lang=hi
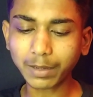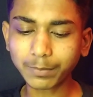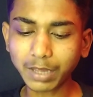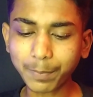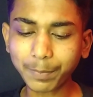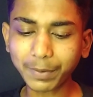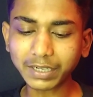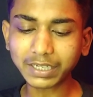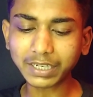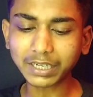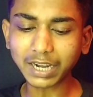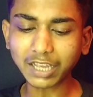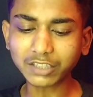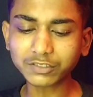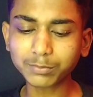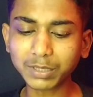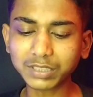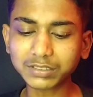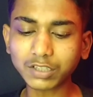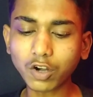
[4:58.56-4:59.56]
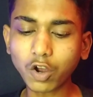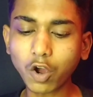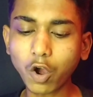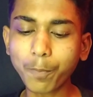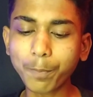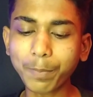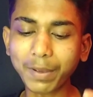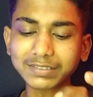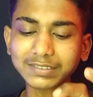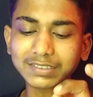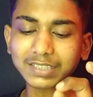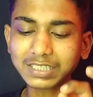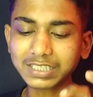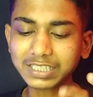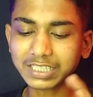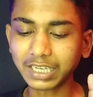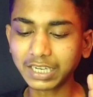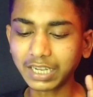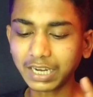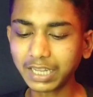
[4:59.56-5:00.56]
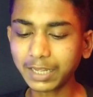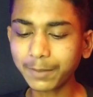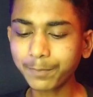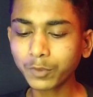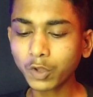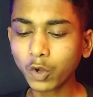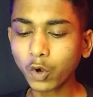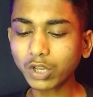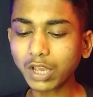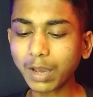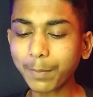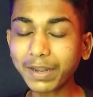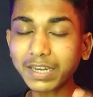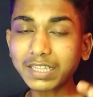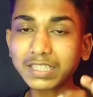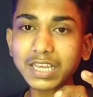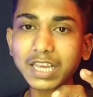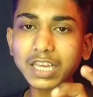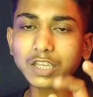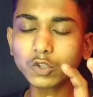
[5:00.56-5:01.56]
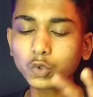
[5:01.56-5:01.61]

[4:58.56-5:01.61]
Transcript: यहाँ पर ट्रांसमिशन ऑफ पेंसिल चैनल है और यहाँ पर ये